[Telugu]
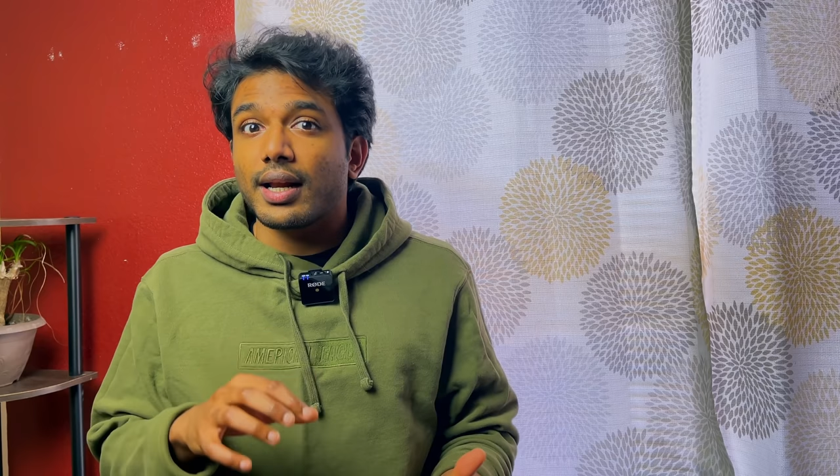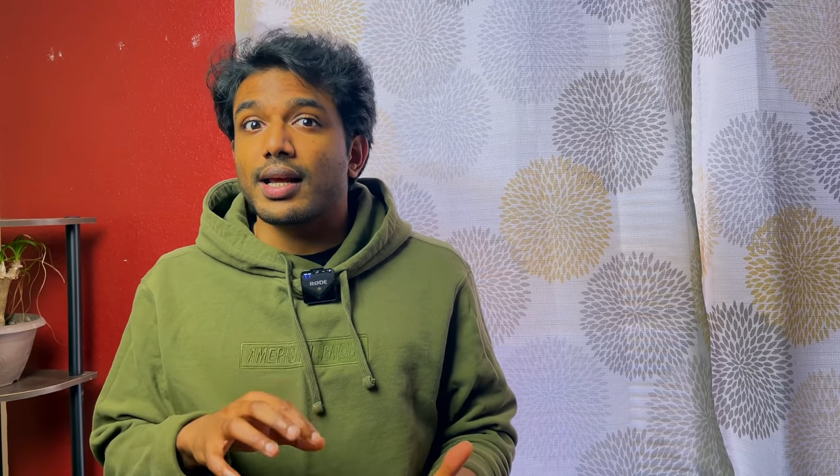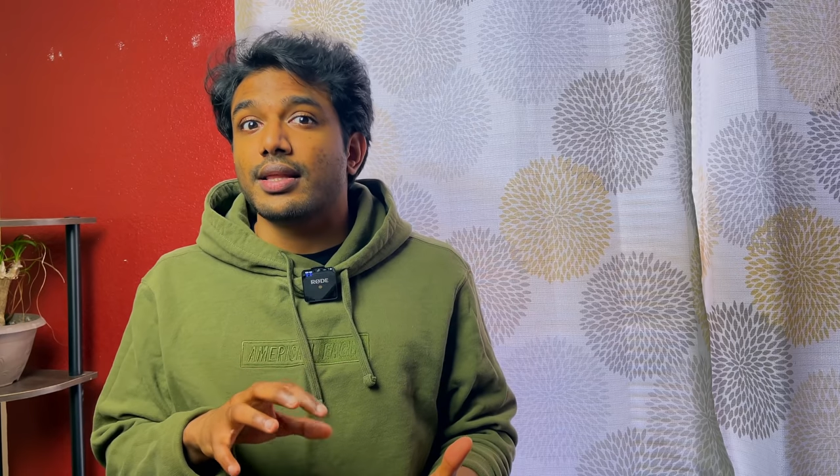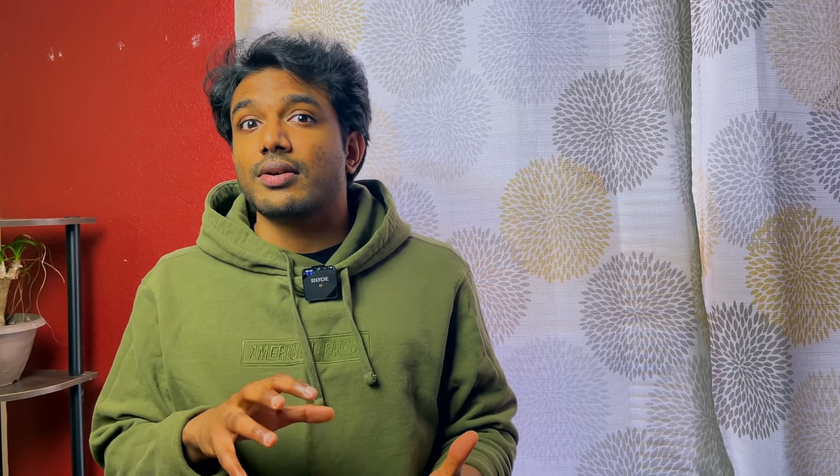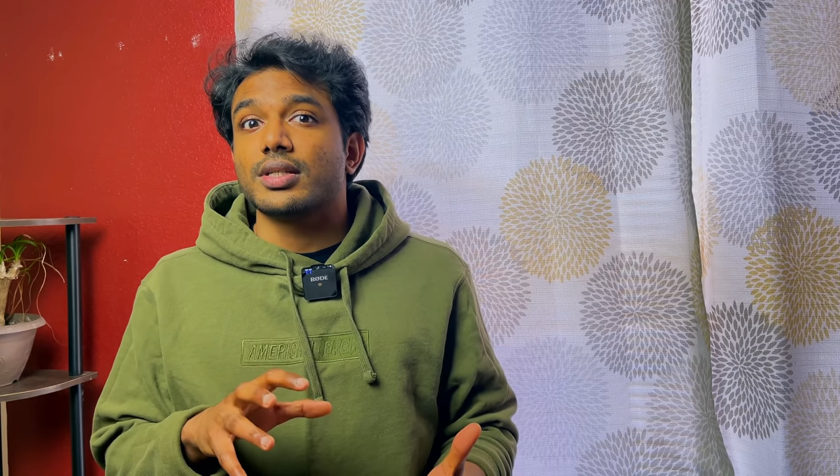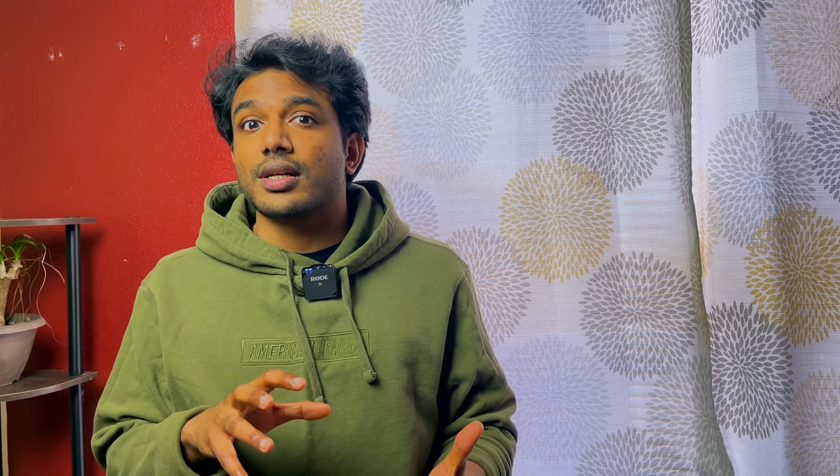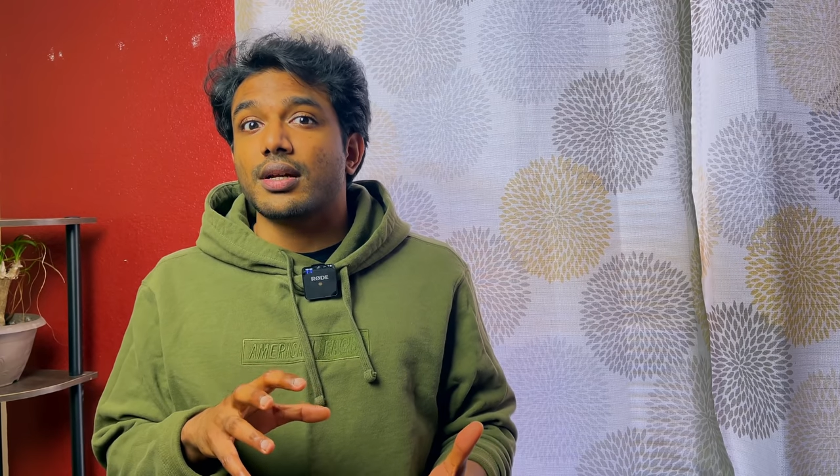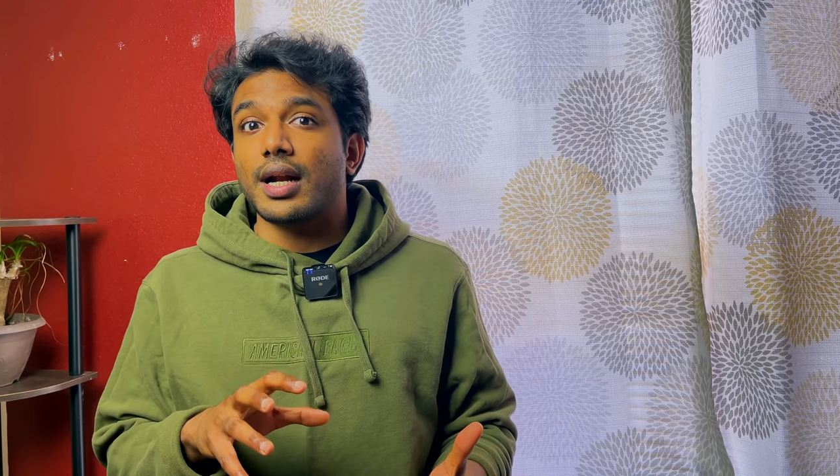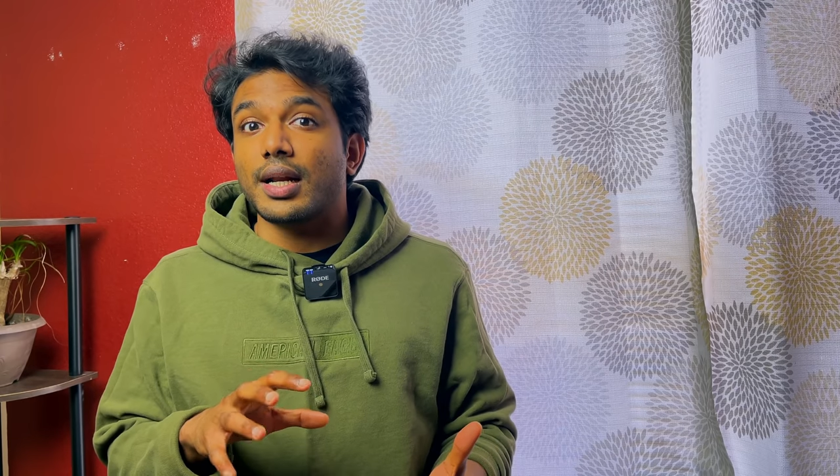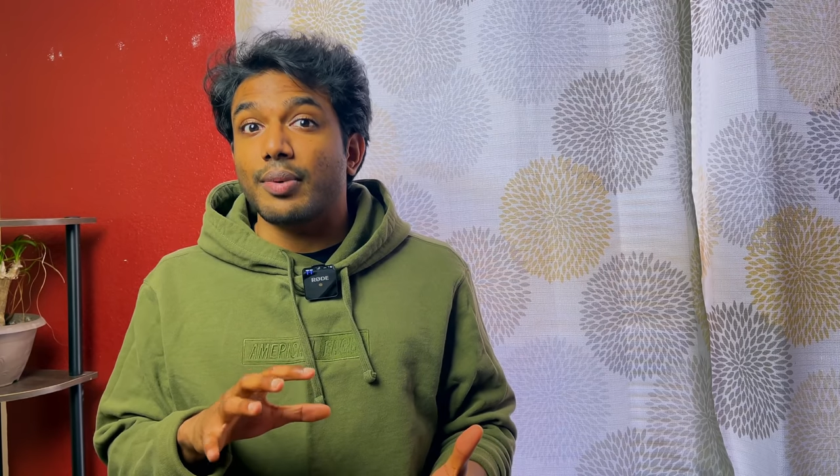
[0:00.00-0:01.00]
ట్రై చేద్దాం సార్
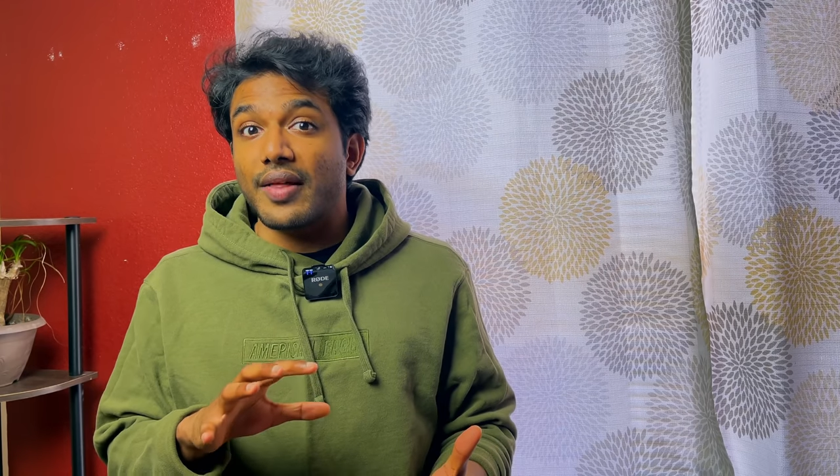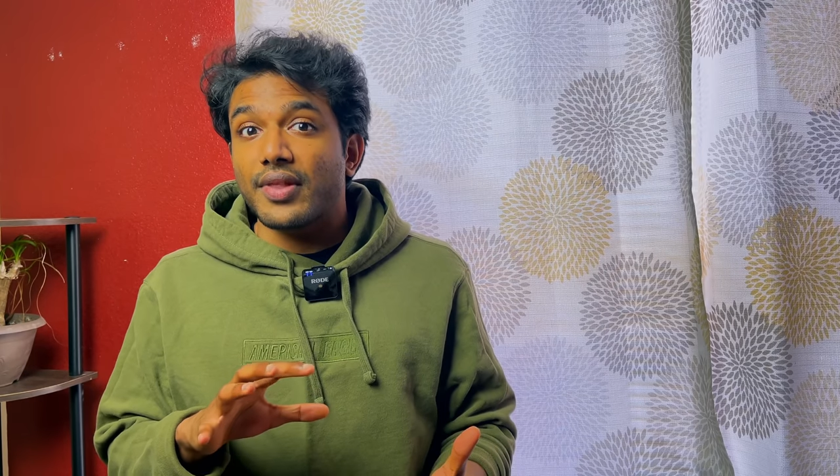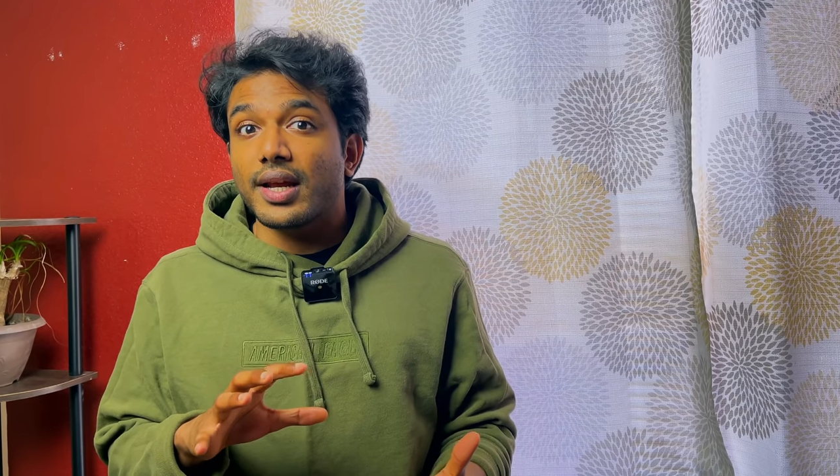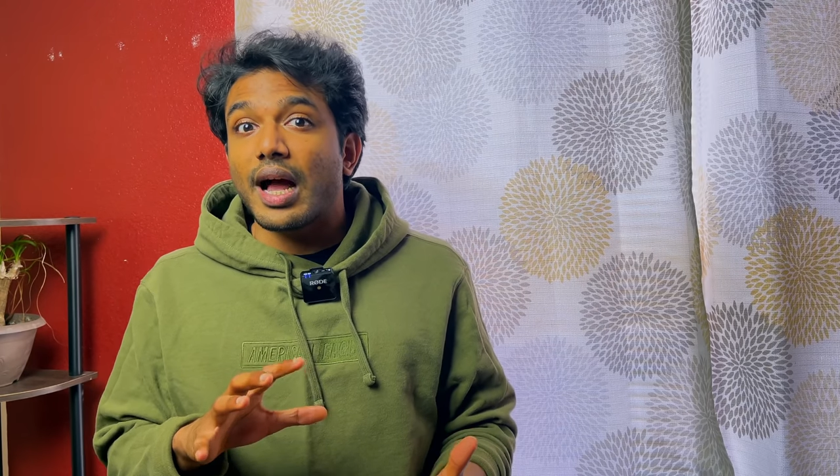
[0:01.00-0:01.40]
అంటే ఇప్పుడు అందరినీ